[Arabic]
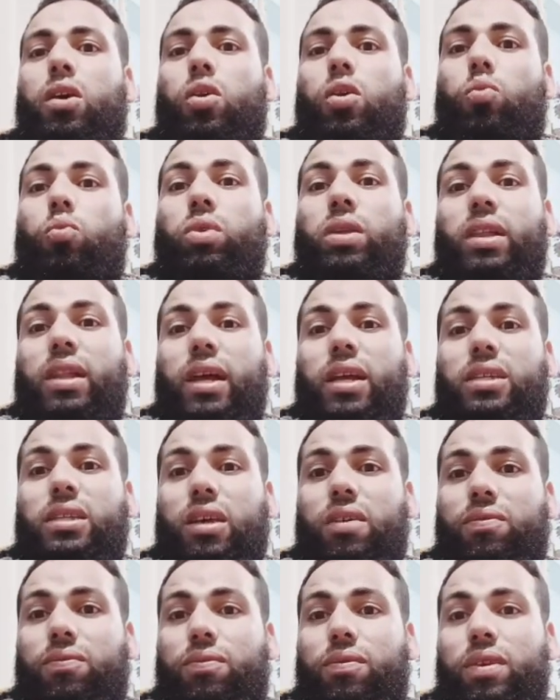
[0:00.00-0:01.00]

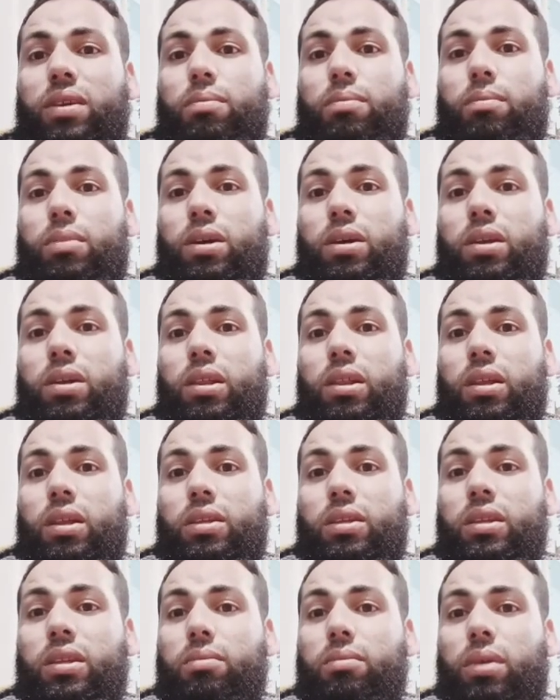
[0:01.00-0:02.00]
وللأسف الم...
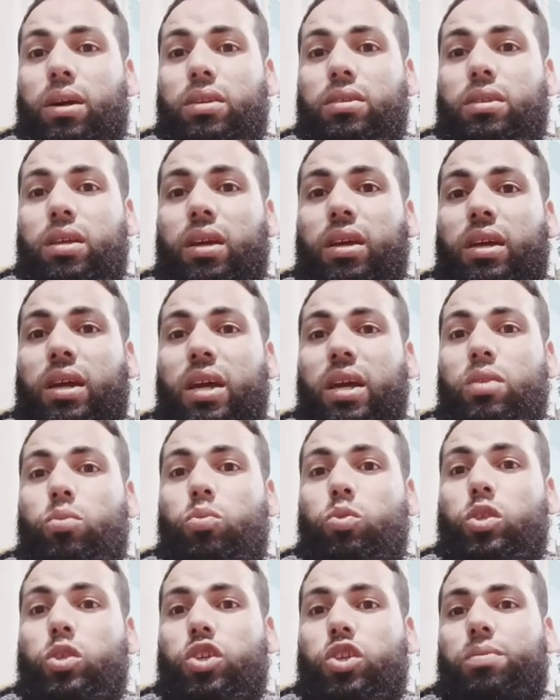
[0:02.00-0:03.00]
الاتنين مرضى كانوا
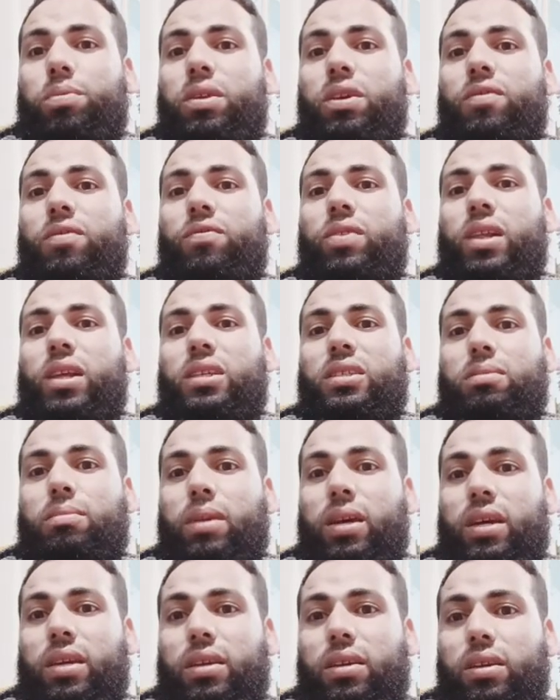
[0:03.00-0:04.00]
متشابهين في
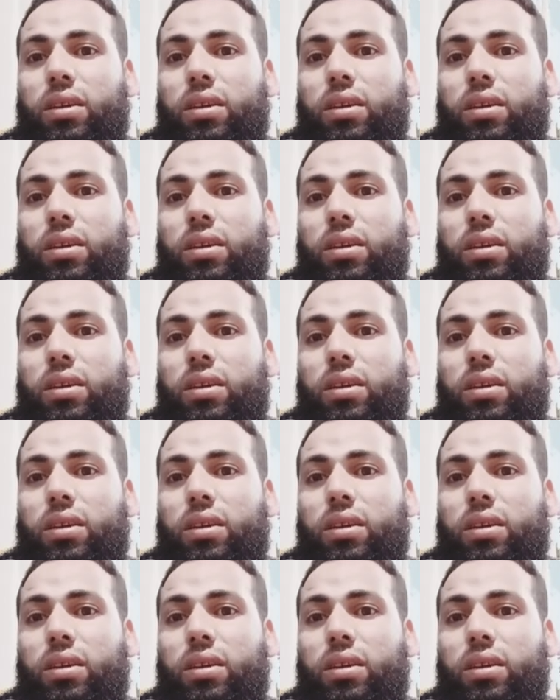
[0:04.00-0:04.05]
الأسماء